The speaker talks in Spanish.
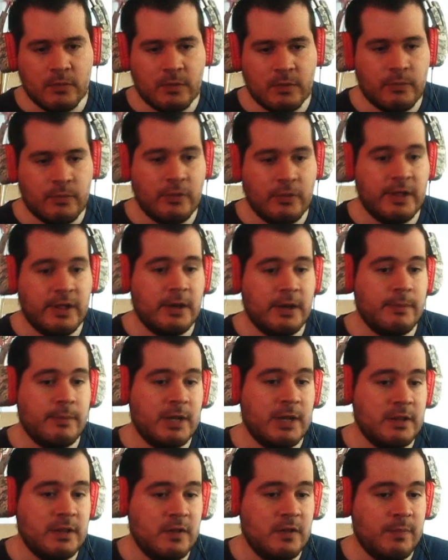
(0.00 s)
poder
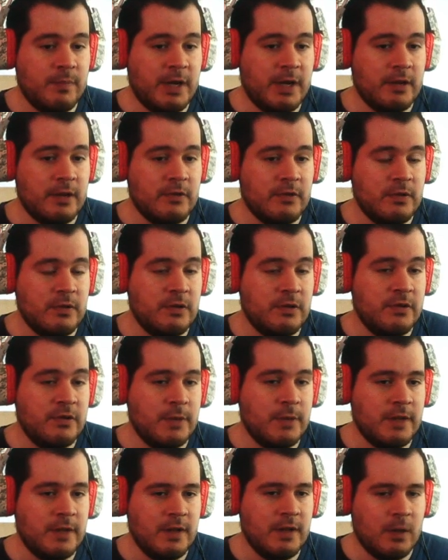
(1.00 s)
participar y
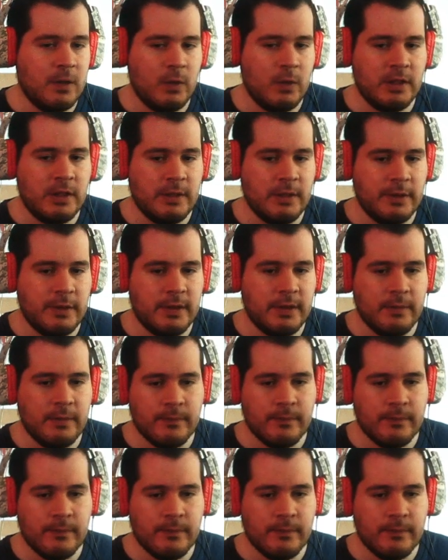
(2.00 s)
llevarse la cuenta, ¿verdad?